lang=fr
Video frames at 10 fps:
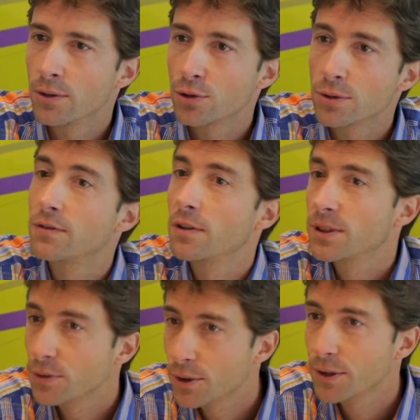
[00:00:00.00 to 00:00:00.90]
une journée de
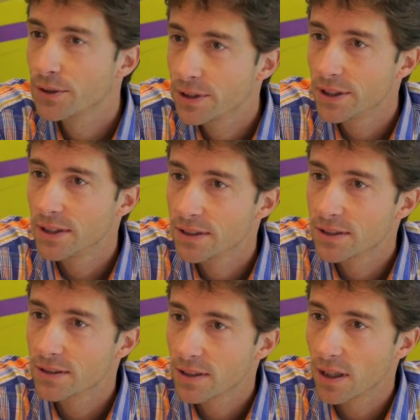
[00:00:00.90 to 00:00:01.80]
formation réussie,
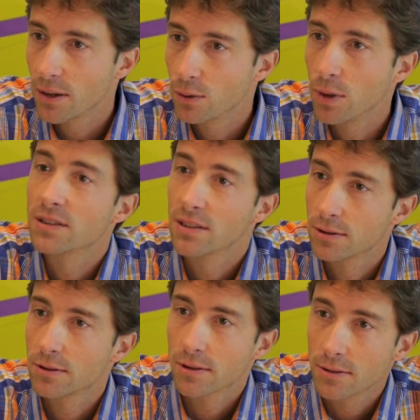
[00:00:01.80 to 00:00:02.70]
c'est celle où à
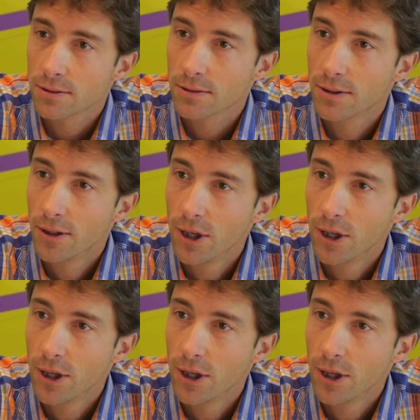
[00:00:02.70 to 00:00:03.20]
16h30,